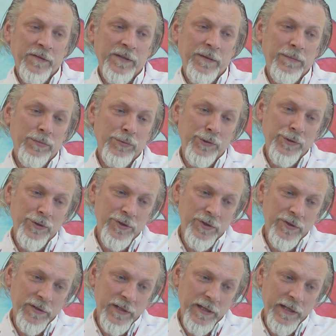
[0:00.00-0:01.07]
Tabii bunun
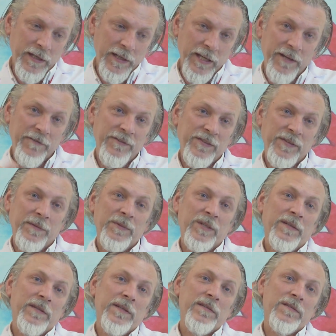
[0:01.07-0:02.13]
dışında E
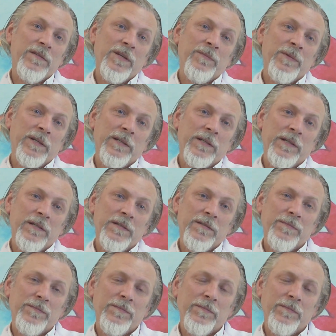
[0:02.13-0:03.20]
vitaminini de saymak
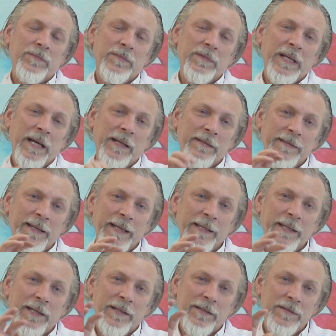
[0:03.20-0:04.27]
lazım. Yani
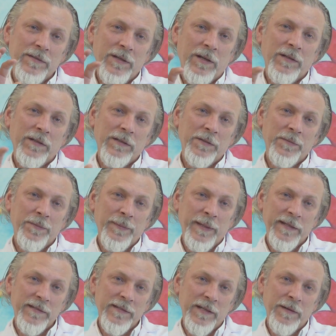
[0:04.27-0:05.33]
dengeli, sağlıklı bir
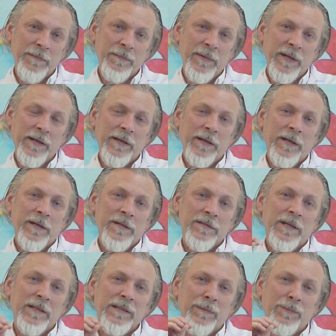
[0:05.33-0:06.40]
beslenme
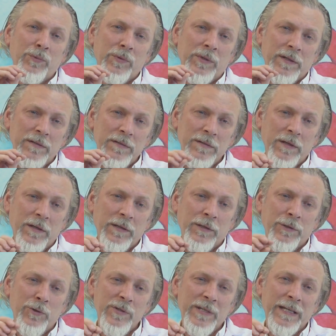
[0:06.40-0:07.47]
zaten bunları
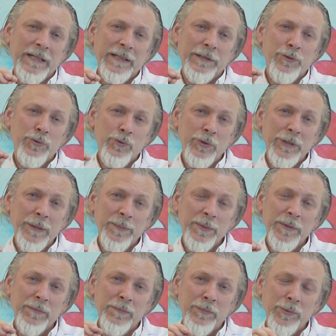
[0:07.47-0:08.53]
sağlar. Özellikle şunu
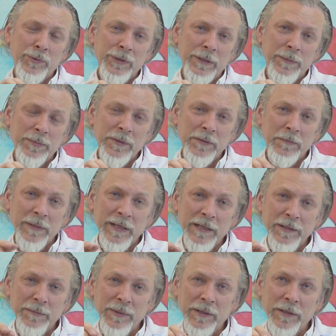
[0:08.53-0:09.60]
yapayım, bunu yapayım,
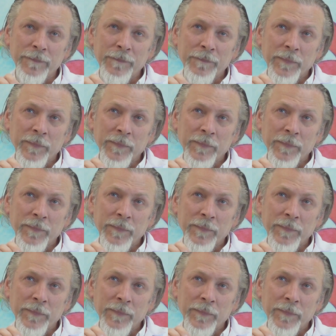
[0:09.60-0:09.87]
beynimi